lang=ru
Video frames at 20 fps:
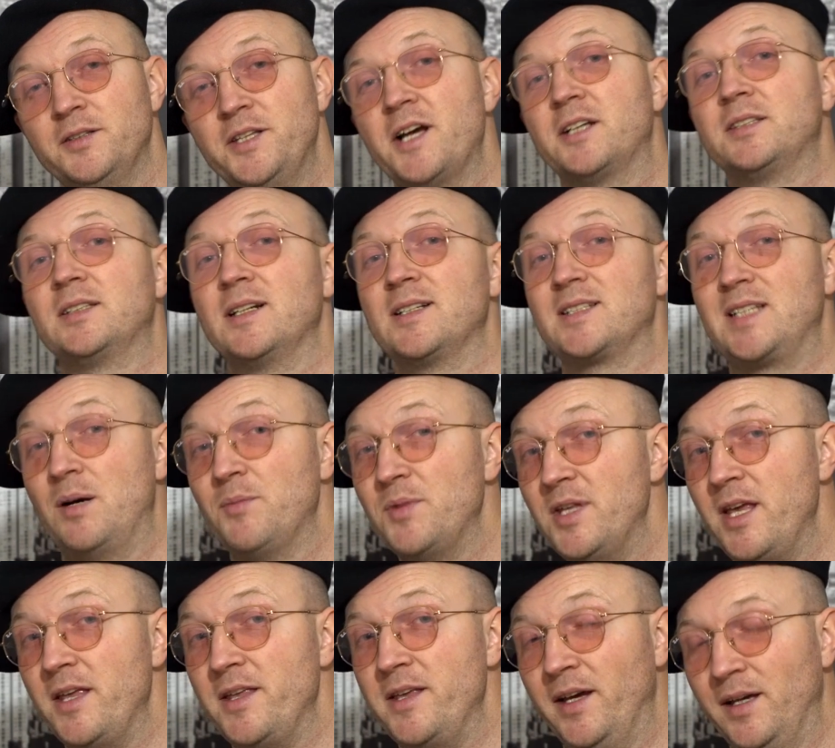некоторые
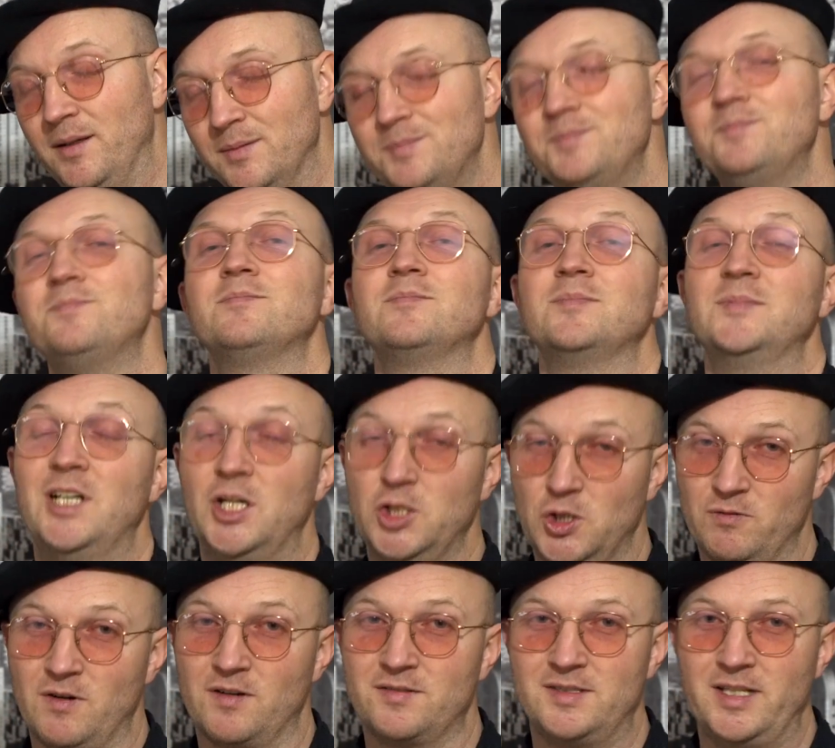сомнения. До
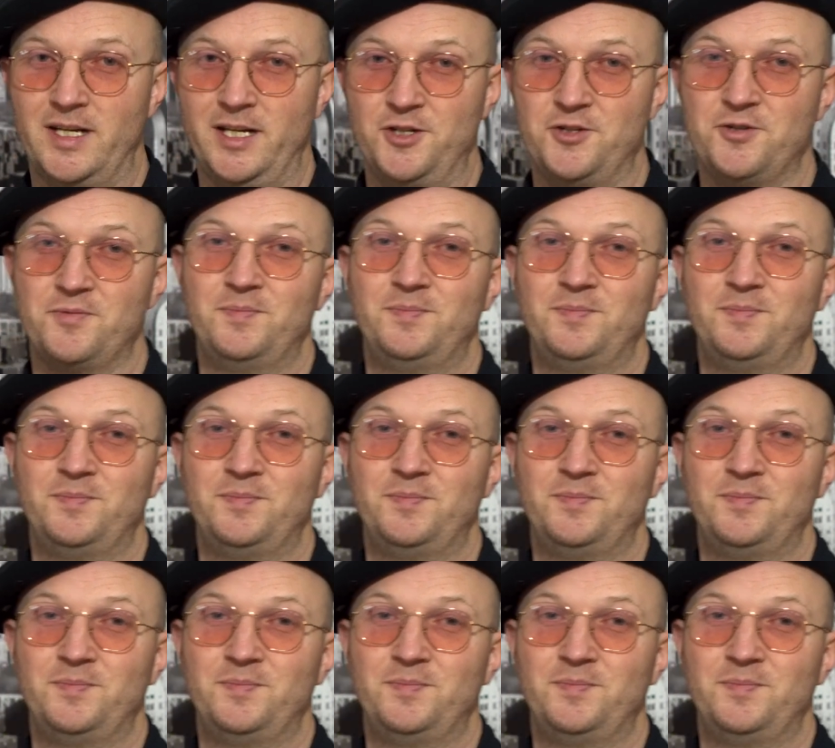новых встреч!